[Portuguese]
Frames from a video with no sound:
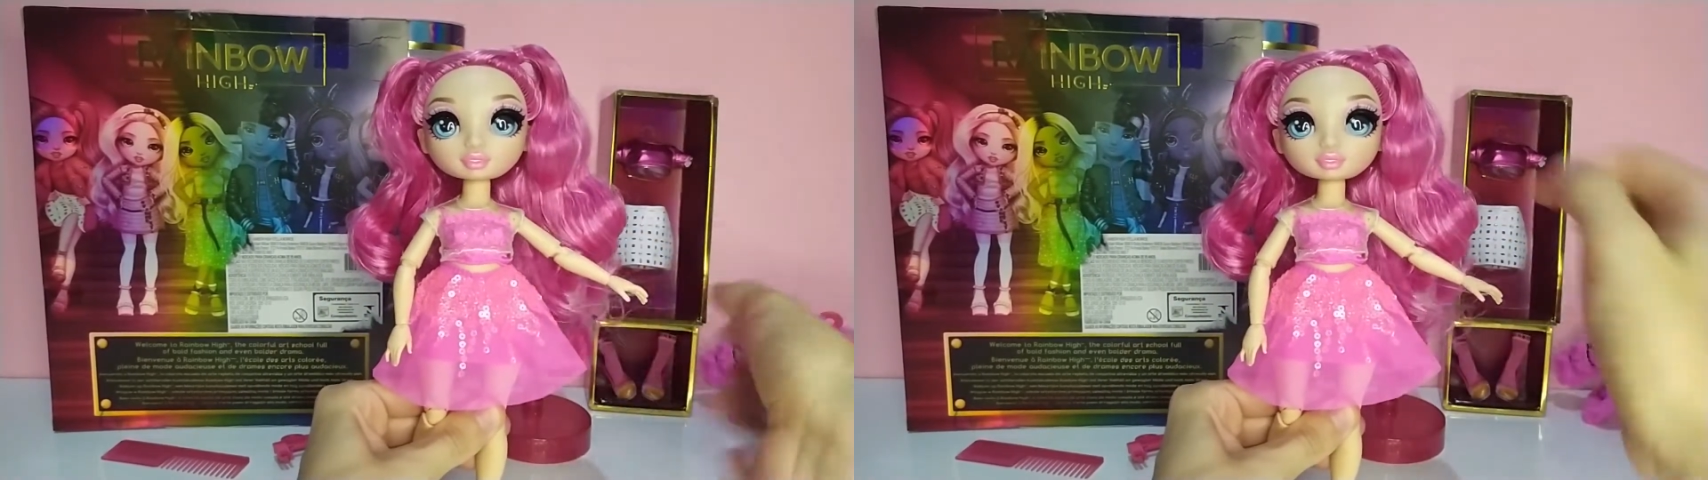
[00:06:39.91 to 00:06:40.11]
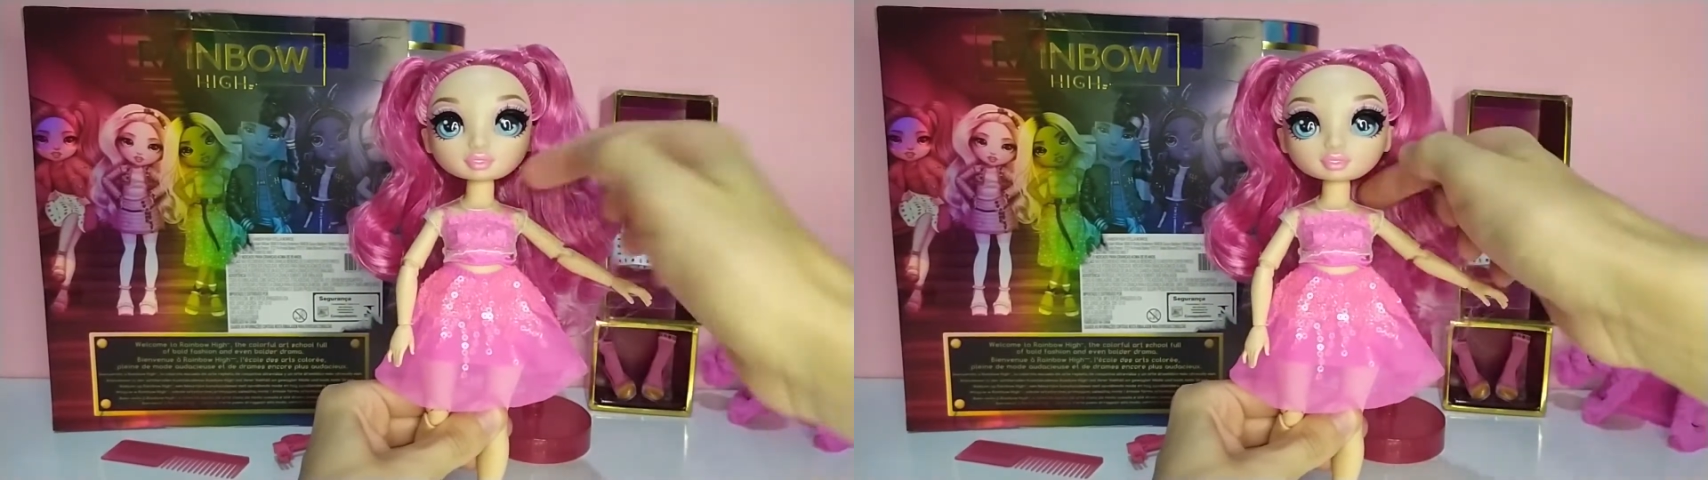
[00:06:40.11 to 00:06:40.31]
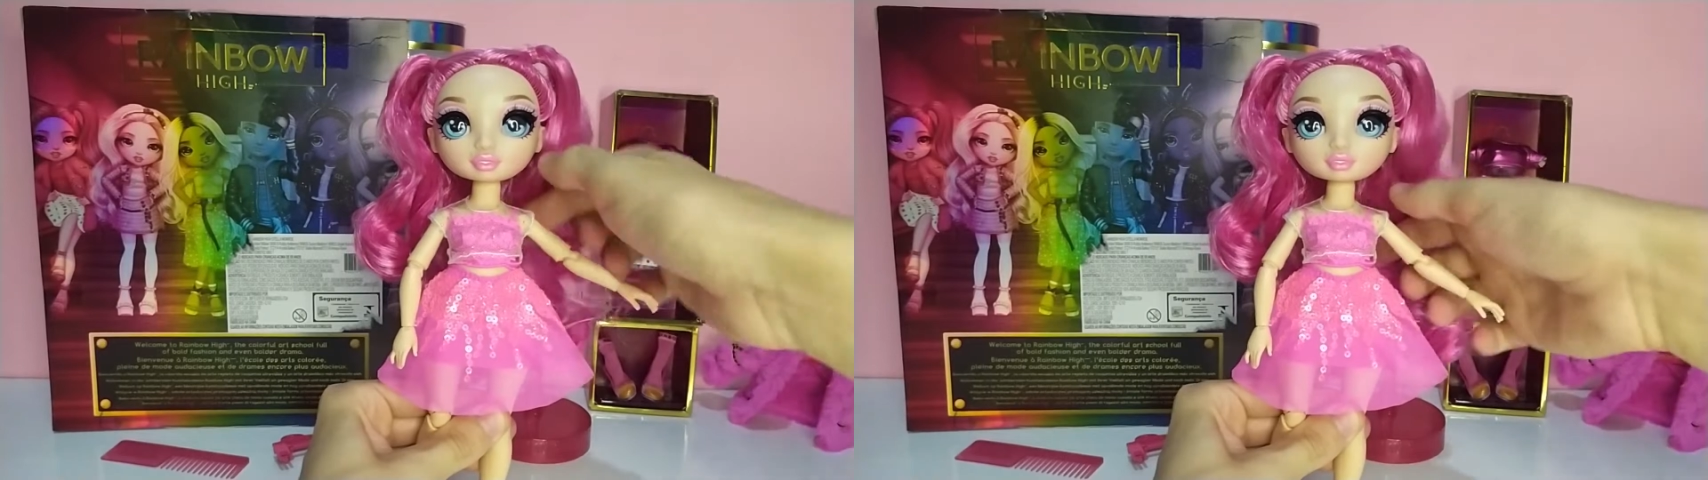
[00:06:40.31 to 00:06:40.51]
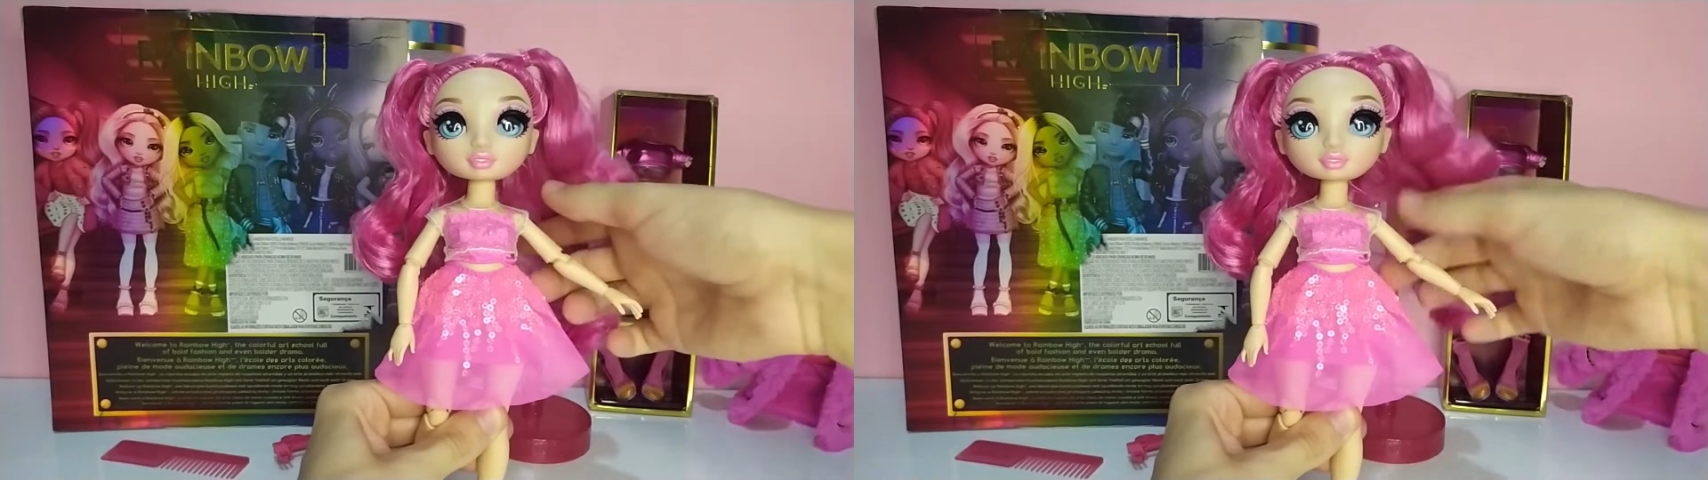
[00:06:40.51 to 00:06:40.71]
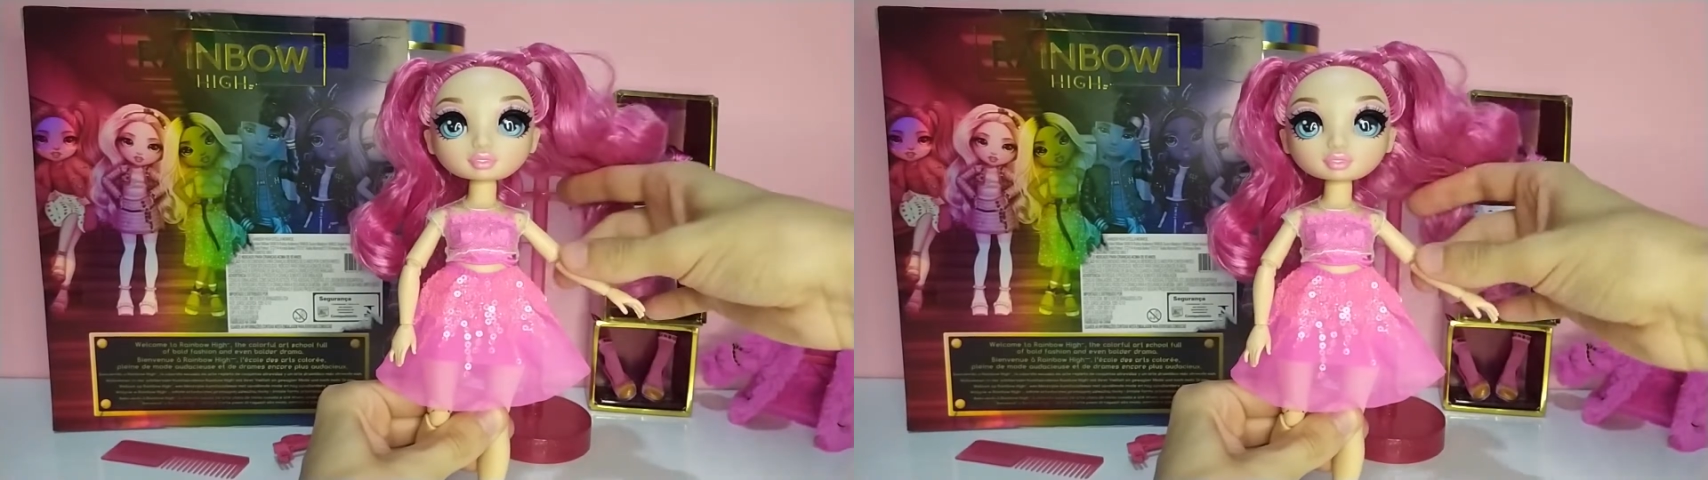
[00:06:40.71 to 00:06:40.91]

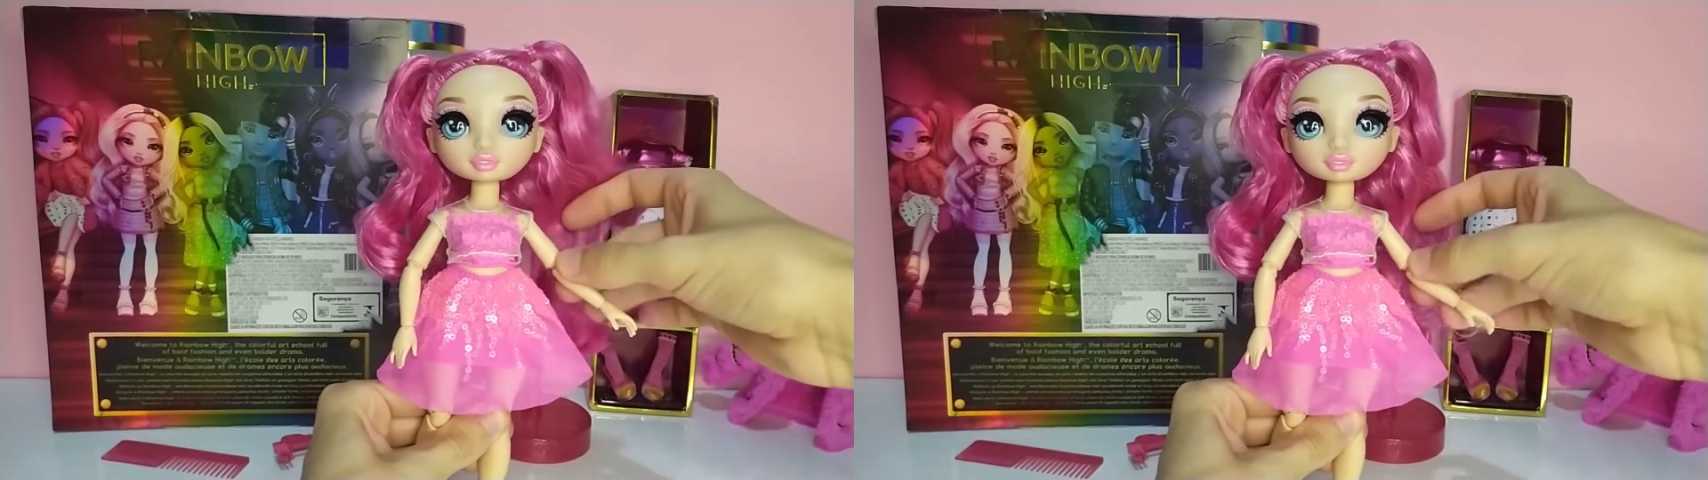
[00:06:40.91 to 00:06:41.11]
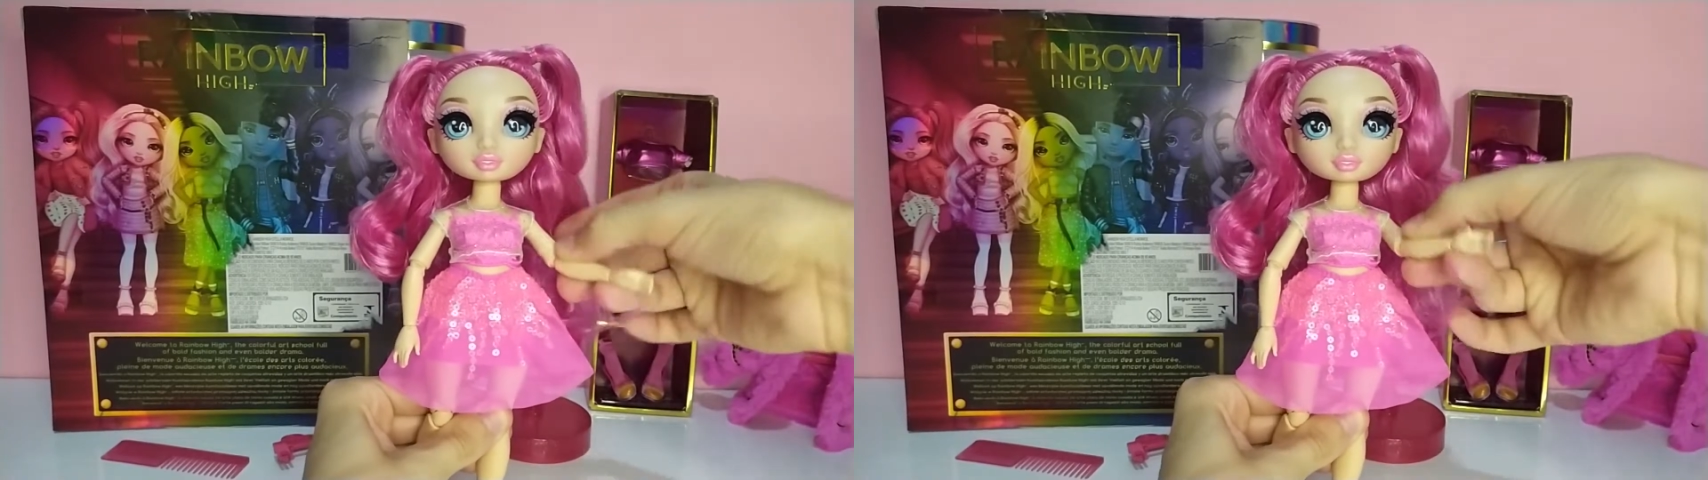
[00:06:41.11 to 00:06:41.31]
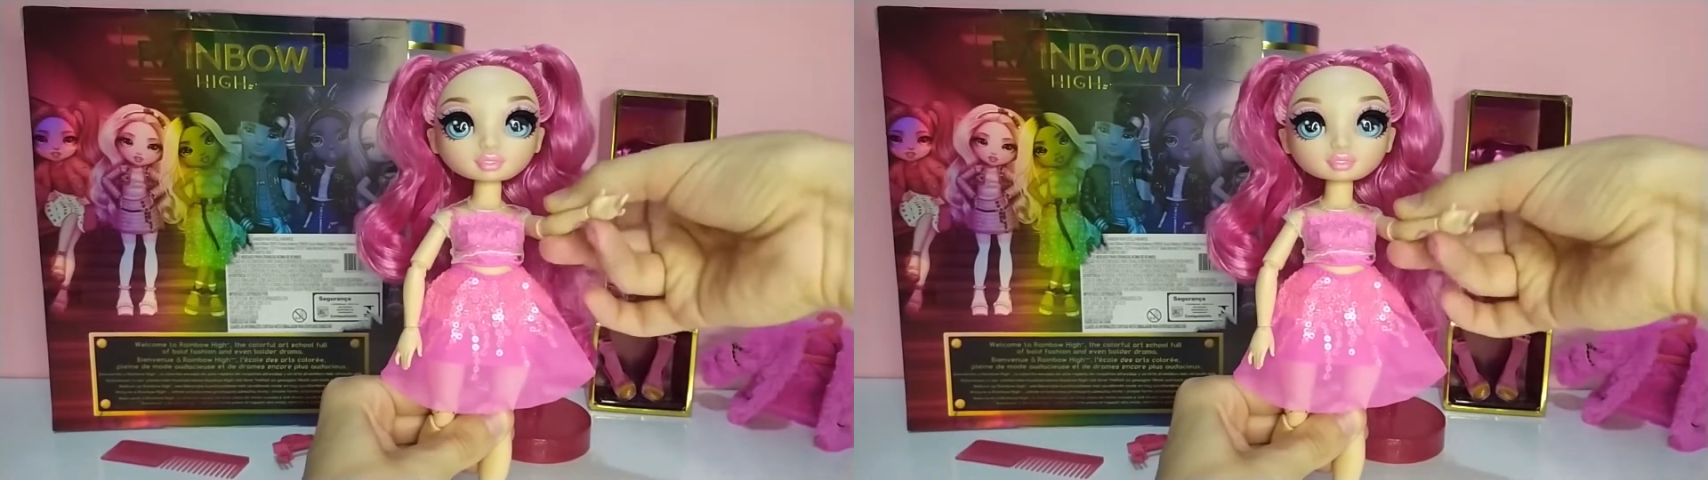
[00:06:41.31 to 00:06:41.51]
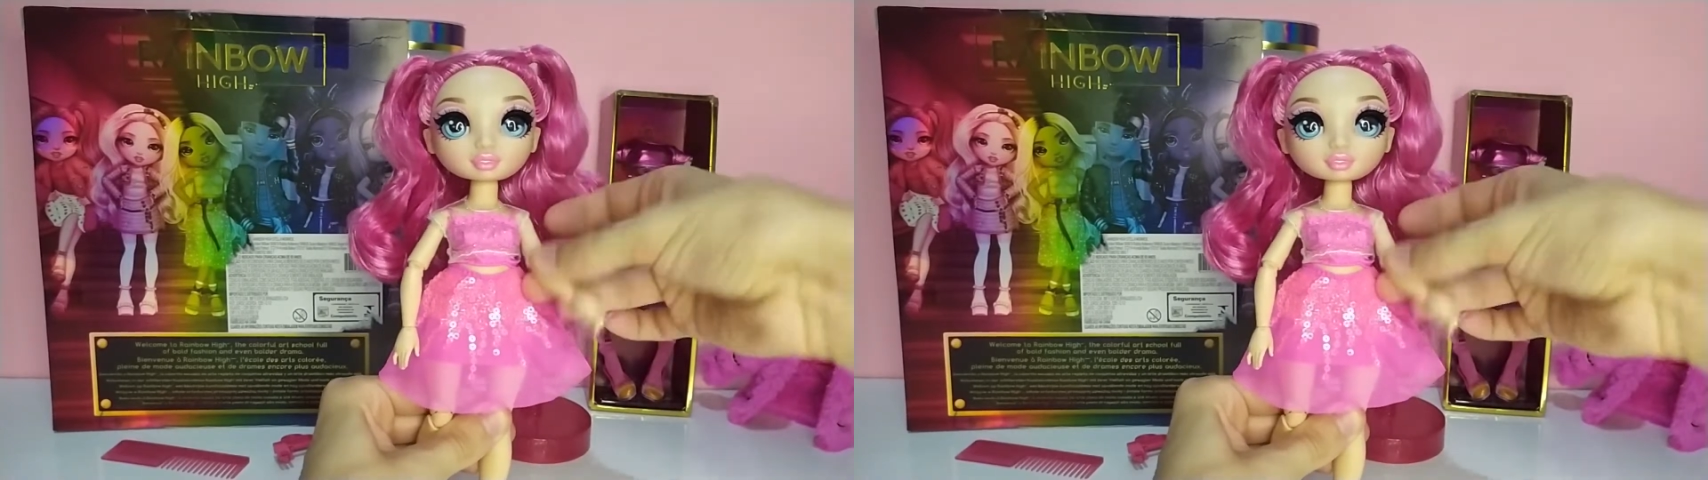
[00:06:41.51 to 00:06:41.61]
rotação na região do